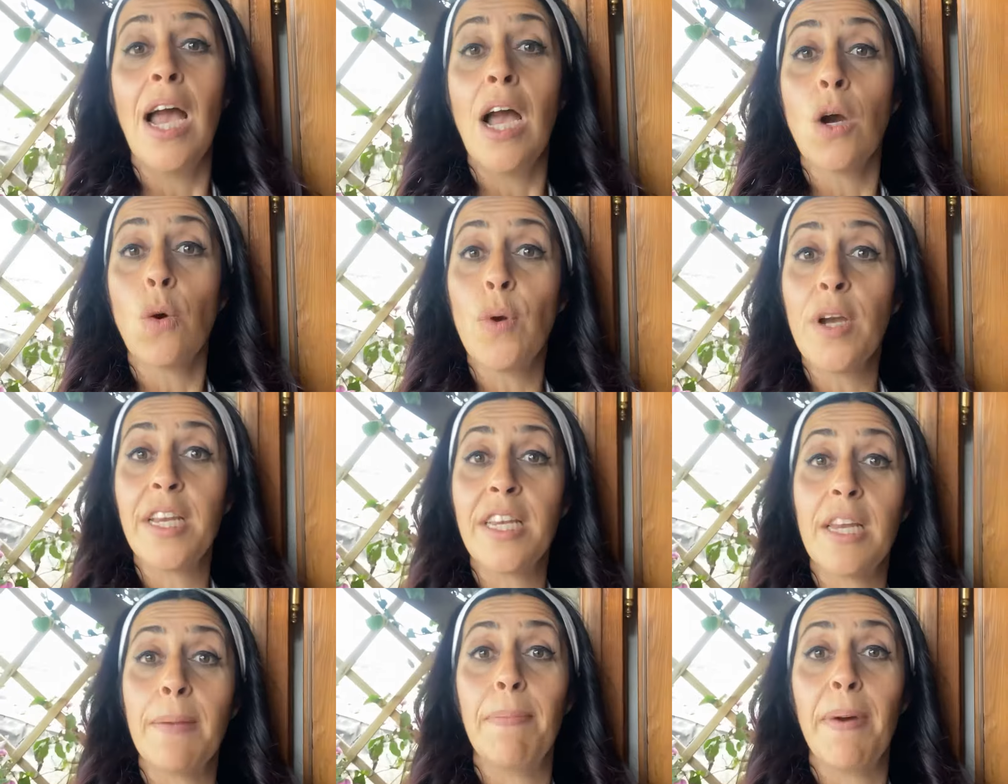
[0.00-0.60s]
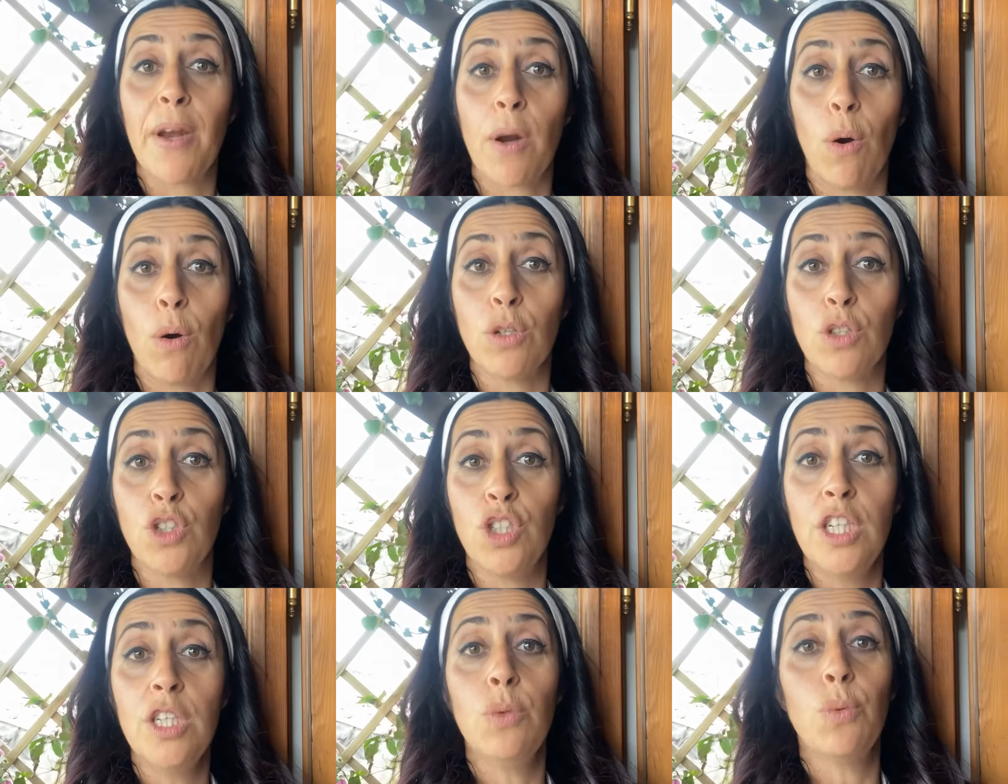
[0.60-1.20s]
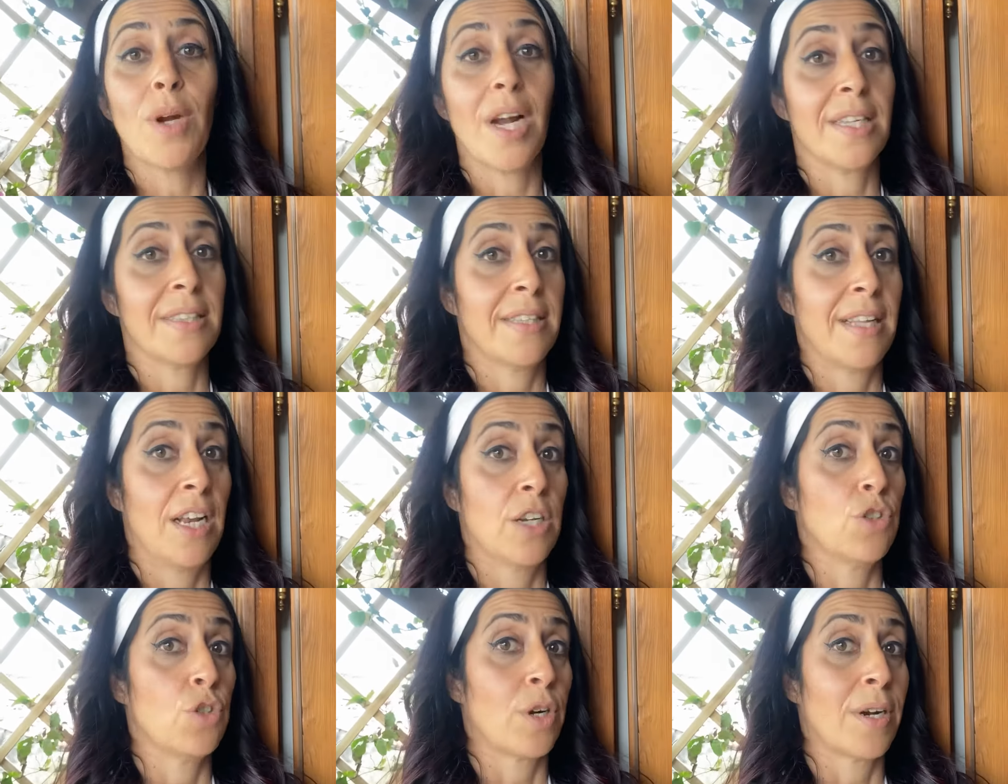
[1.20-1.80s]
Quindi per oggi, durante
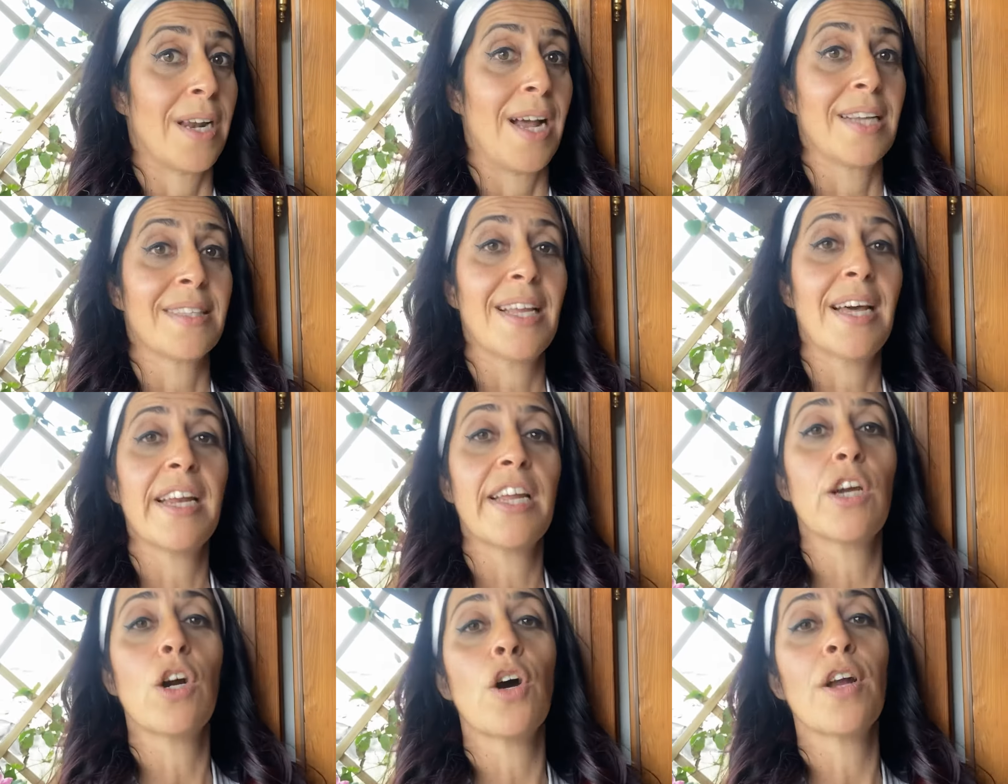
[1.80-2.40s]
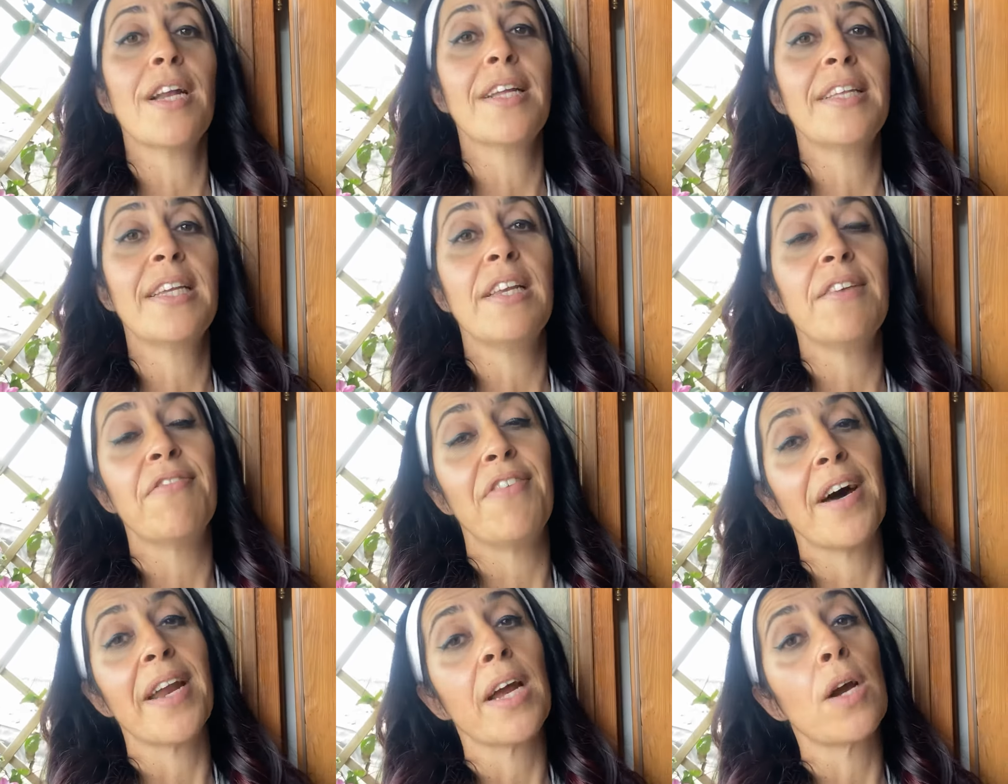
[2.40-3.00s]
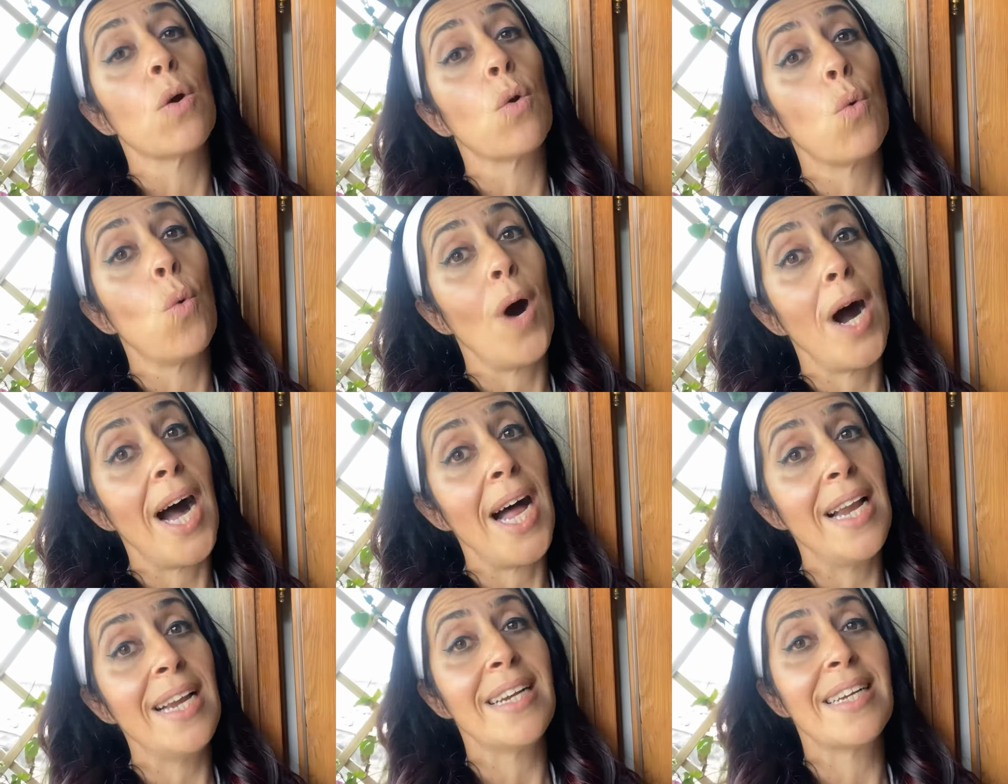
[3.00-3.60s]
la giornata, ricordati di fare
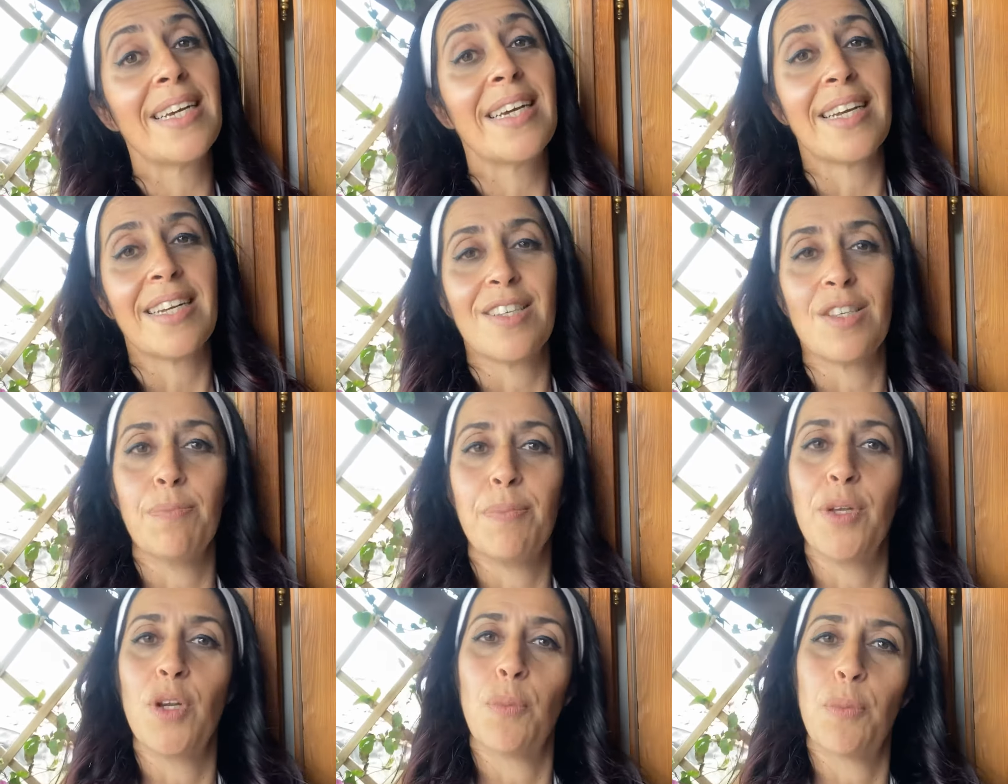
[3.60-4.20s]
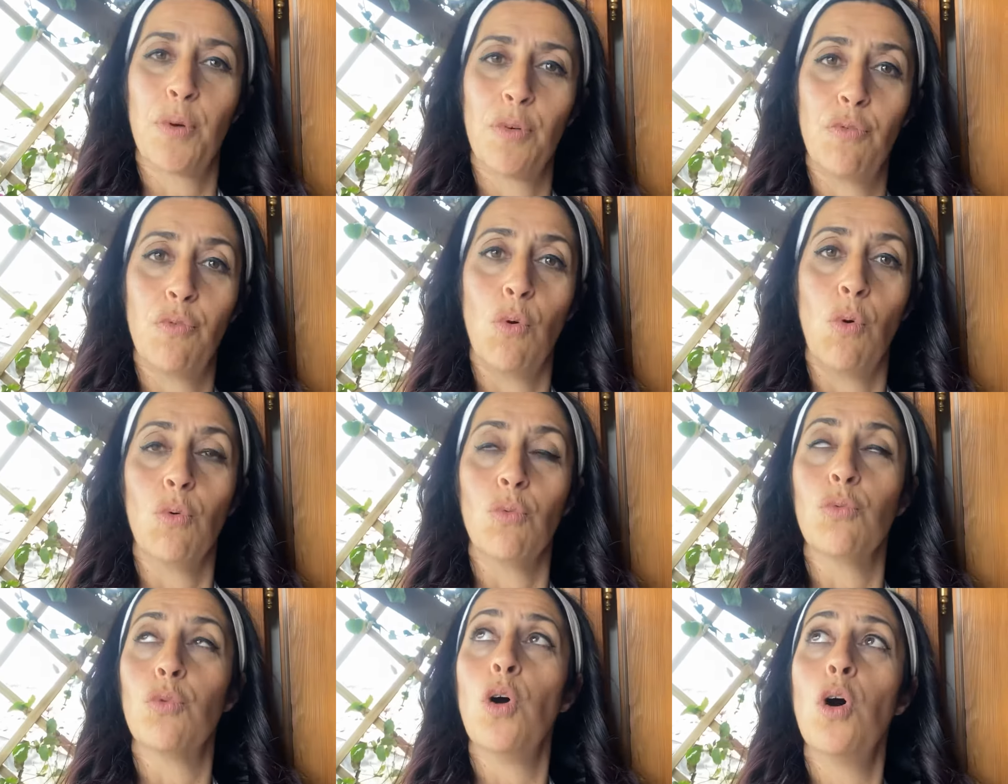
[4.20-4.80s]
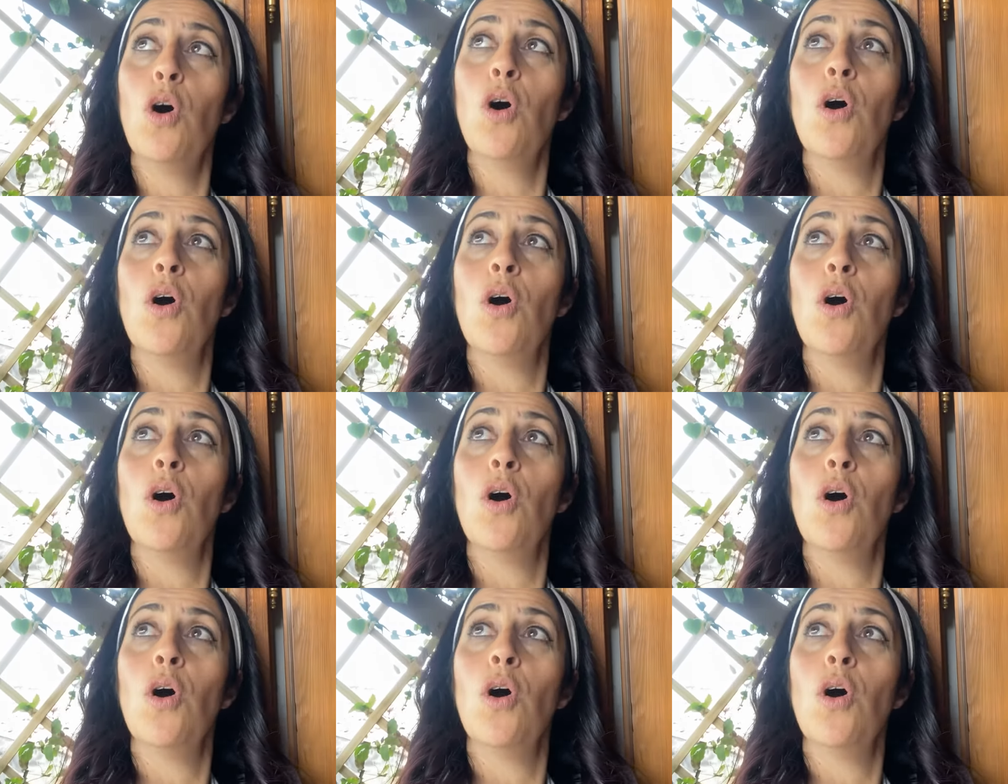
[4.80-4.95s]
qualche respiro profondo,